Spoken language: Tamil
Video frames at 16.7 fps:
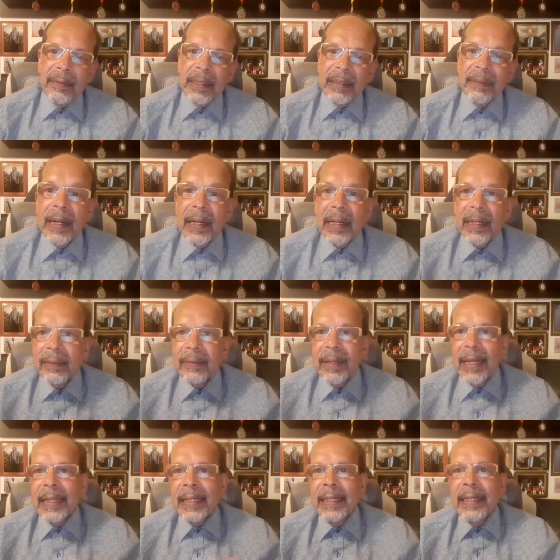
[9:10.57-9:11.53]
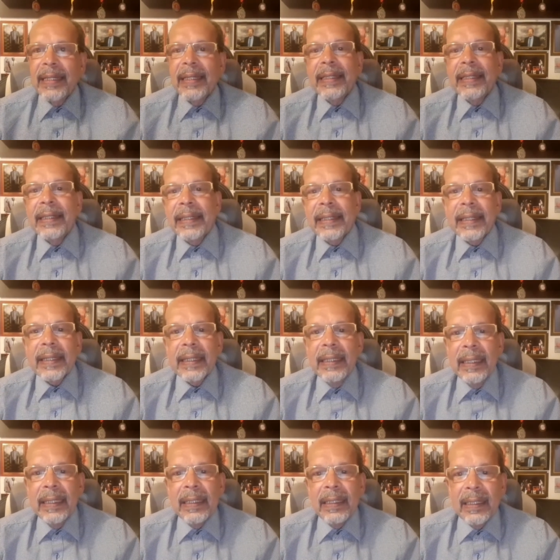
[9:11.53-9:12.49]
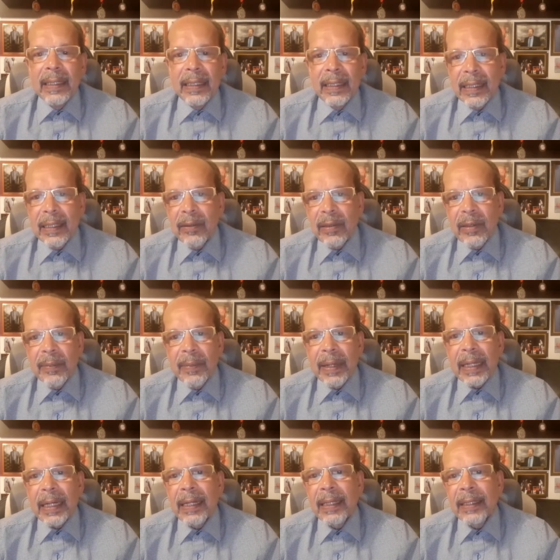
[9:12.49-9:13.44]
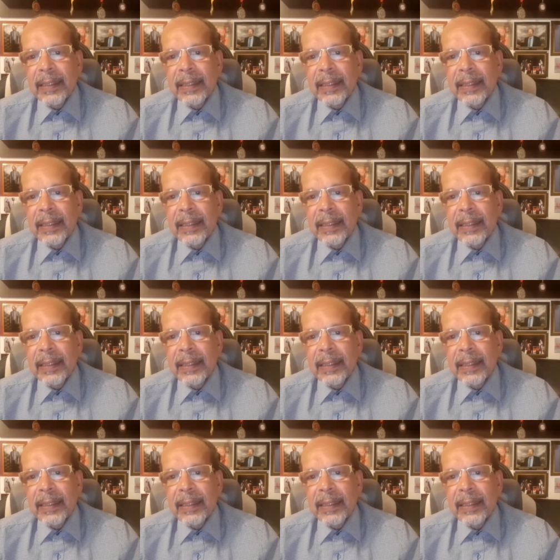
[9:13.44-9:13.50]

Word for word: விரிவாக விளக்கி இருக்கின்றீர்கள் எங்களுடைய மக்கள்